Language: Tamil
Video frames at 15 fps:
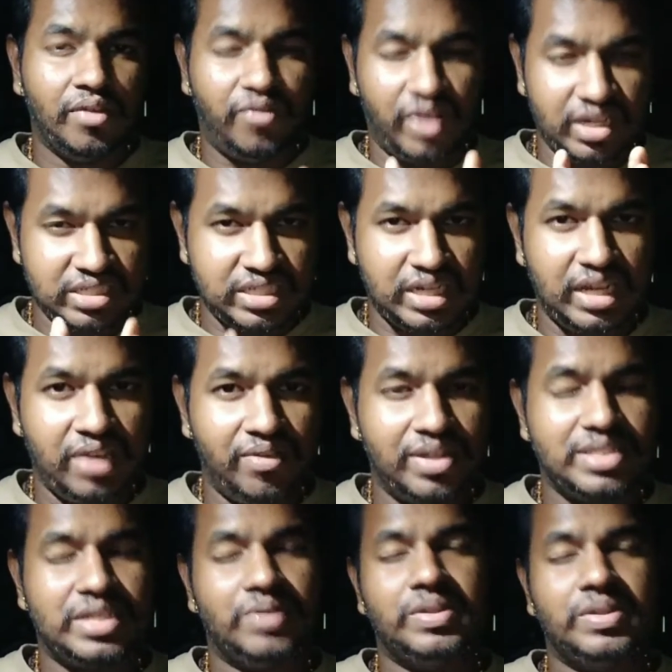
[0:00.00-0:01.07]
ஃபங்க்ஷன்
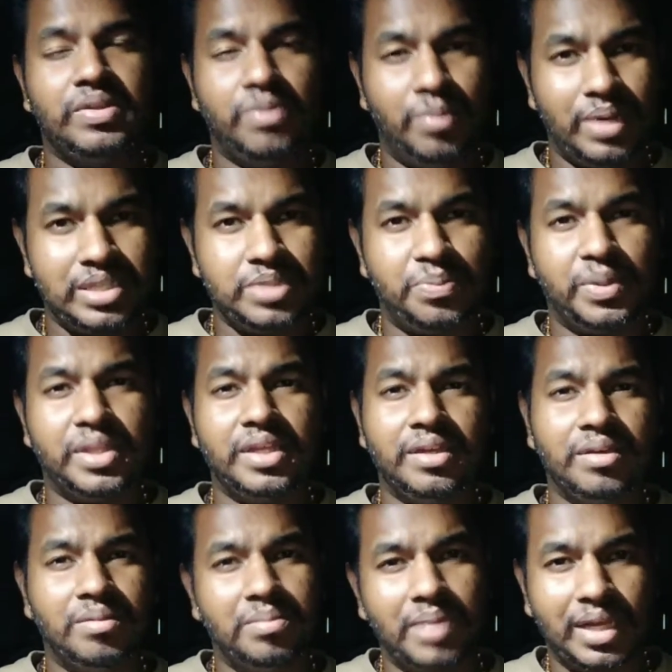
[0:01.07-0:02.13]
ஈவெண்ட்ஸை வந்து விமர்சிப்பது
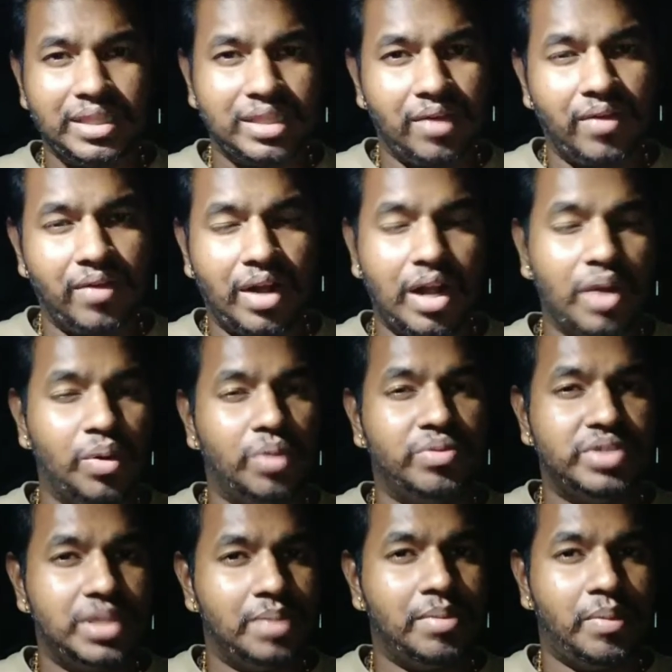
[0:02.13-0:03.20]
மிக தவறான ஒரு
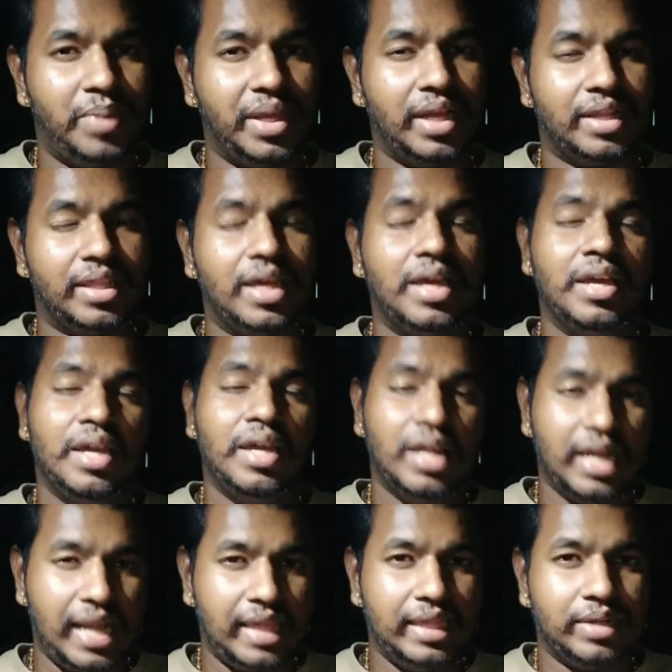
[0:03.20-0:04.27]
விஷயம் அப்படிங்கிறத
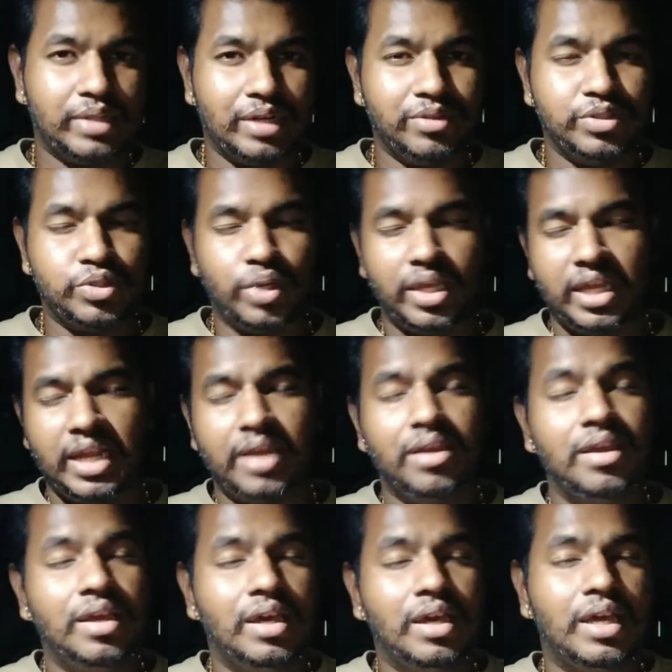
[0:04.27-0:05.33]
நான் இந்த இடத்துல வந்து சொல்லிக்கிறேன்
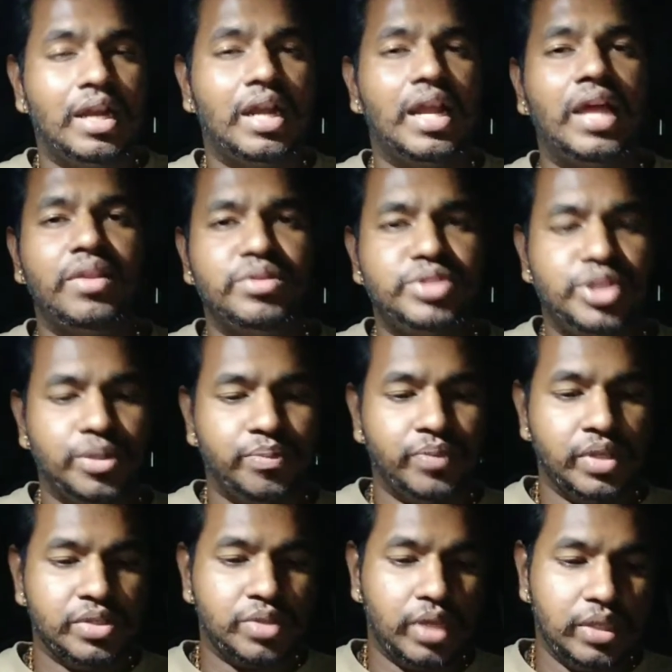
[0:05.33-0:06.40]
ரெண்டாவது விஷயம்
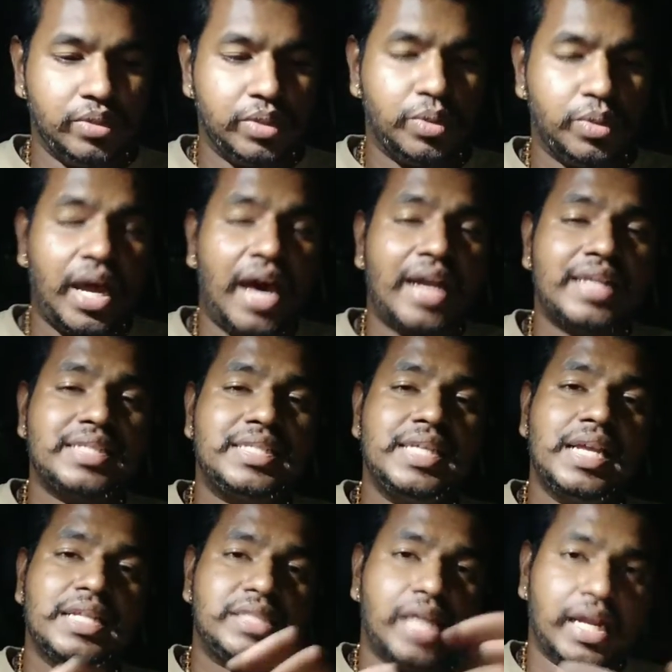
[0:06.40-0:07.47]
ஸோ இது வந்து ஒரு
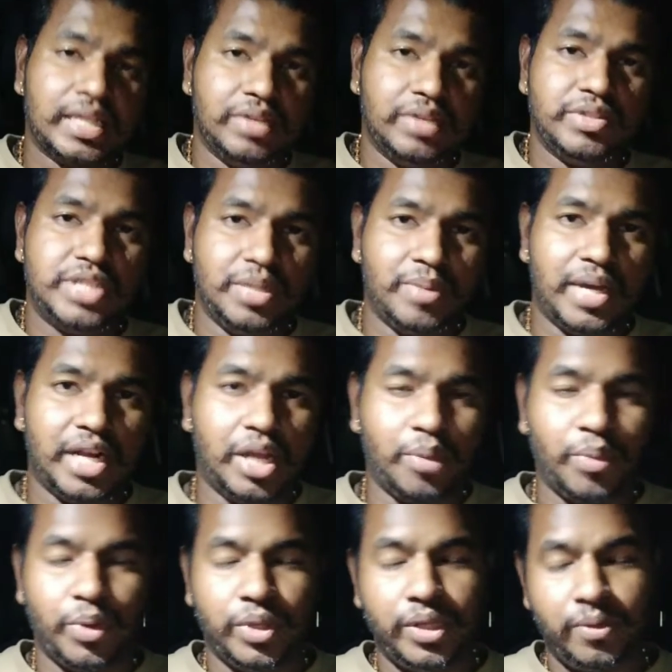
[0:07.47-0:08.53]
அரசியல் சார்ந்த விஷயமா இருக்க
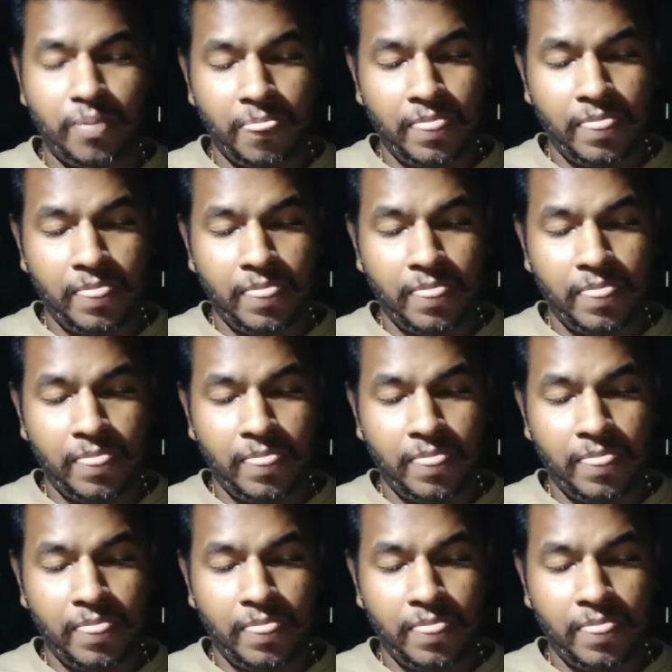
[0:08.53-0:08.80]
போது